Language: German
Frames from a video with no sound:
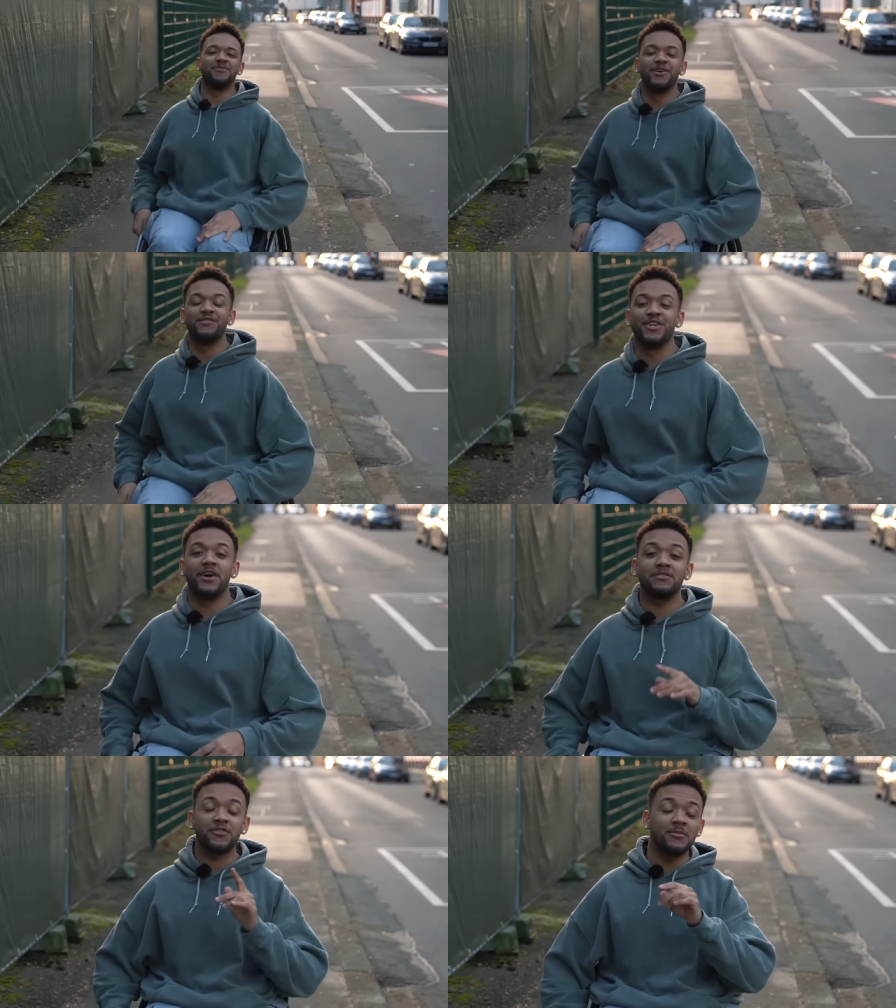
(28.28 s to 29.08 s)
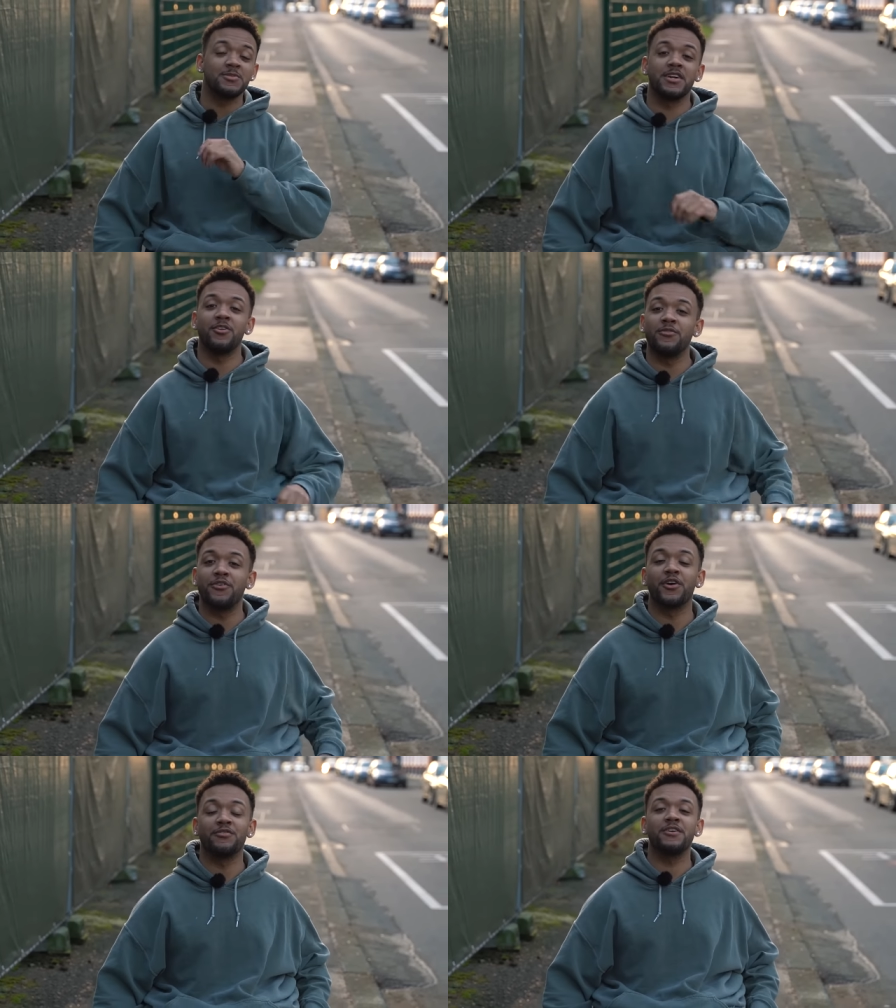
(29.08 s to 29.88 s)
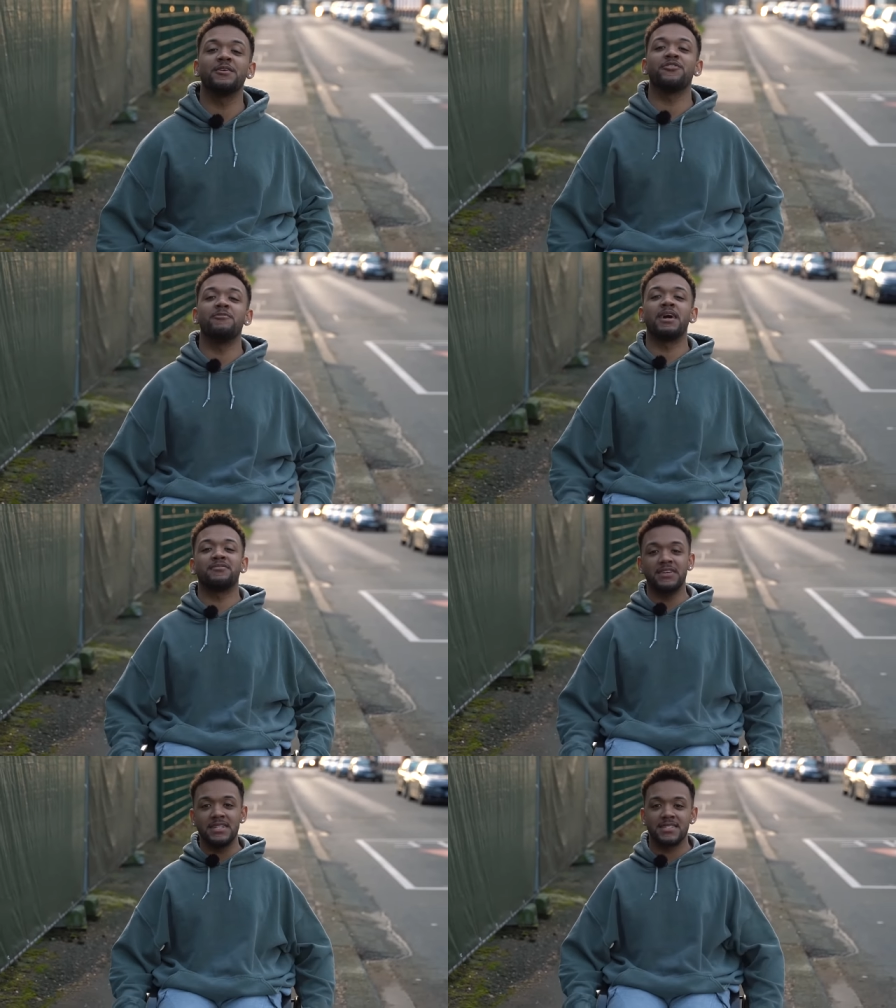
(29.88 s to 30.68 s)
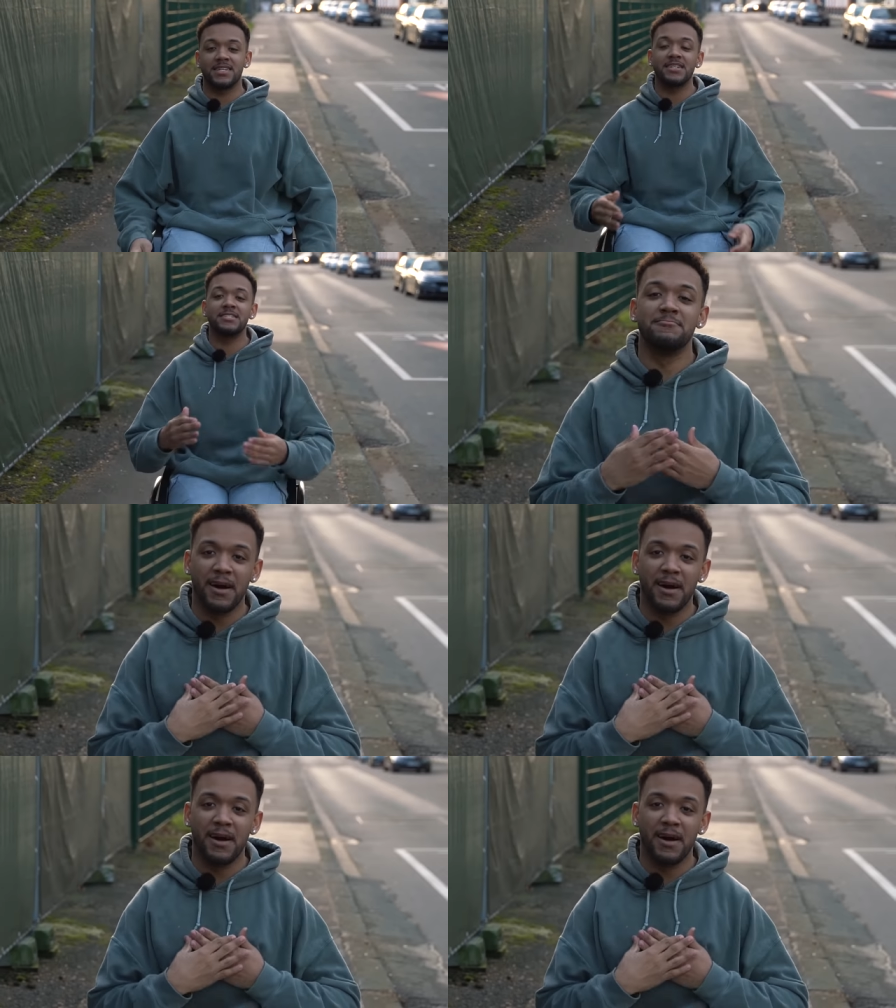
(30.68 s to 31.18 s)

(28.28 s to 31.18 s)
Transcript: einem neuen Video, herzlich willkommen zu einer neuen Folge von dem Format Wie ist das?